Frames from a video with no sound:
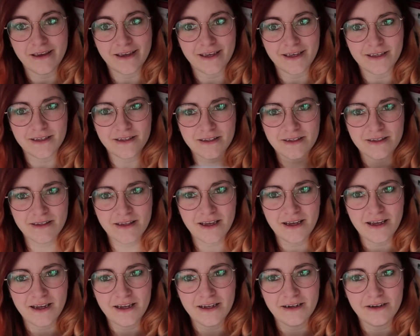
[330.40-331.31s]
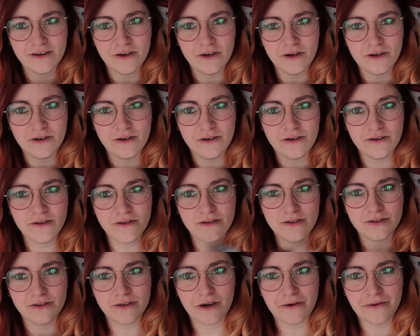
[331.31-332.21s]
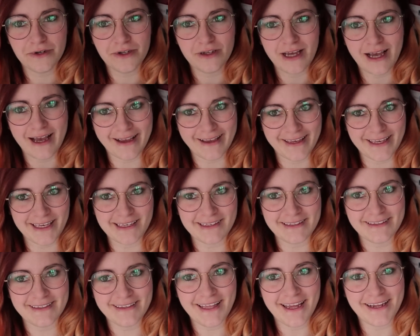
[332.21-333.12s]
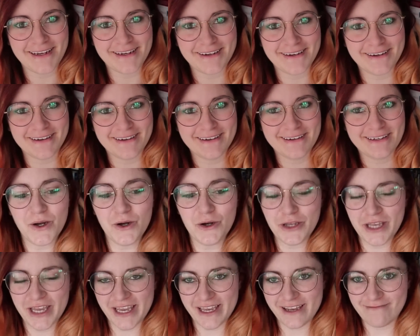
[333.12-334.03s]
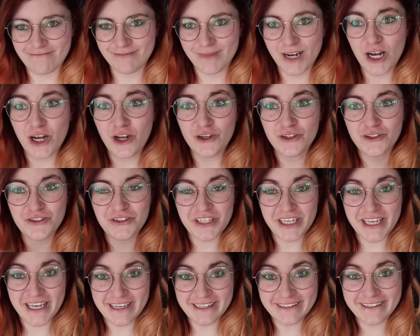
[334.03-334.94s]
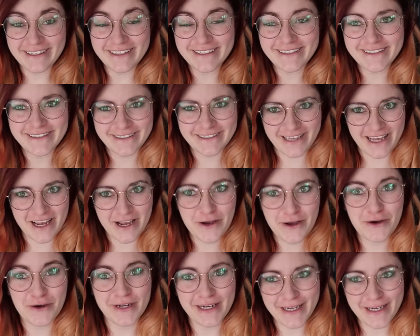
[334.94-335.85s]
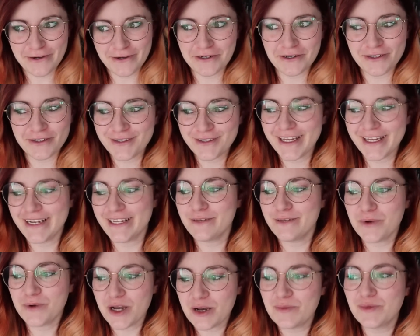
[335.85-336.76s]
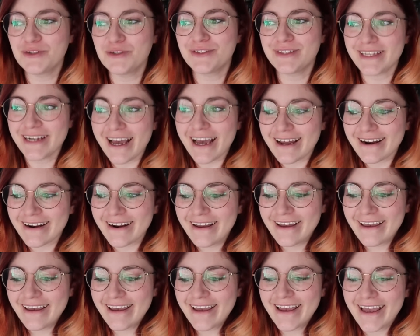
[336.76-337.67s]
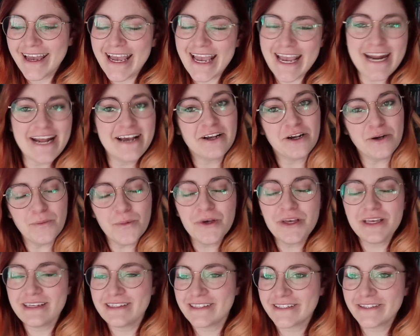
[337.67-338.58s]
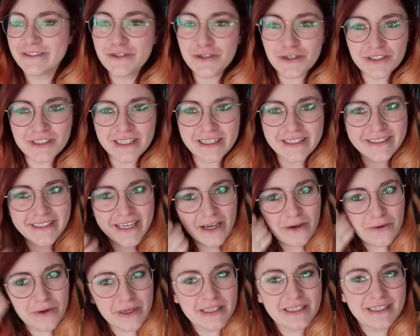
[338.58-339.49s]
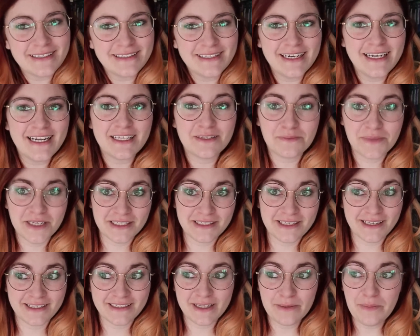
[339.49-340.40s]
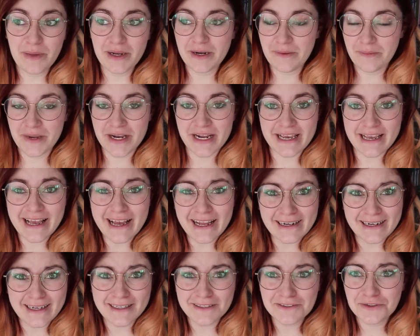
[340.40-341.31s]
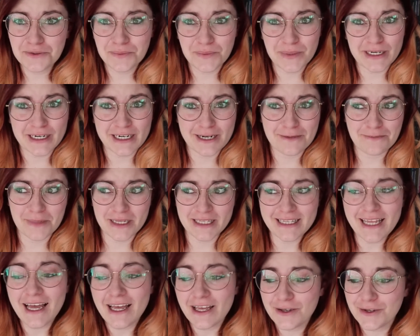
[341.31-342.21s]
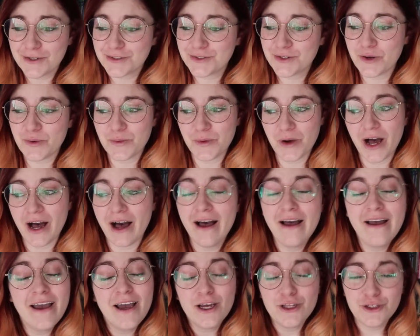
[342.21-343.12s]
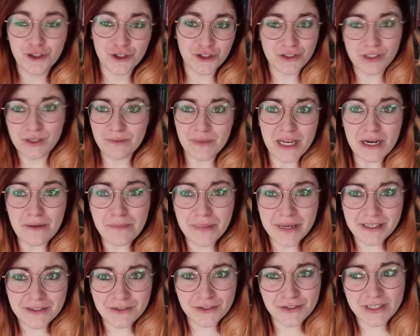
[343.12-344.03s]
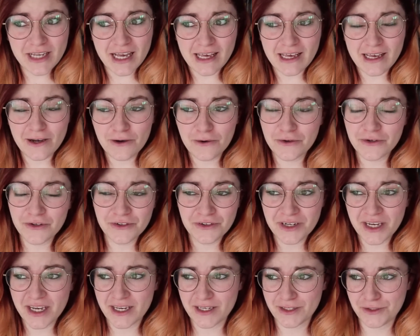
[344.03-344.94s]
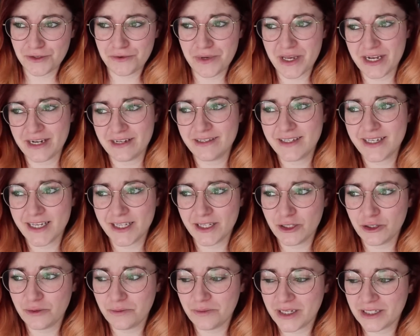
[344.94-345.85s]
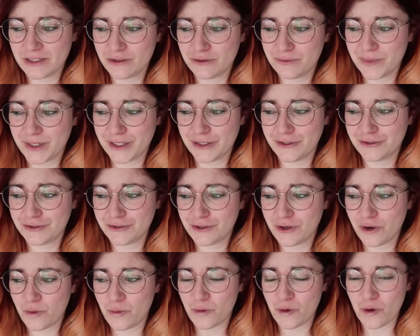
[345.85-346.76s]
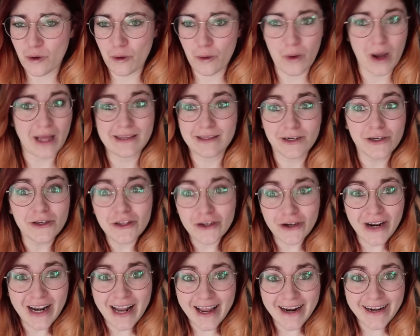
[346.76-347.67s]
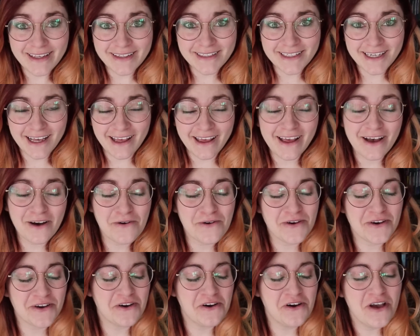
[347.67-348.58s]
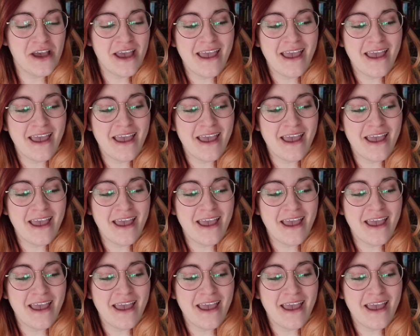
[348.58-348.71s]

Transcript: aquí están. Oh, oh, oh, no abrí. Aquí están. Ok, los siguientes cinco libros que les voy a mostrar eran como de esas cosas que encuentras en las mesas de Panamericana, súper rematados, como a 12 mil pesos cada uno, que eso viene siendo más o menos como 4 dólares cada uno.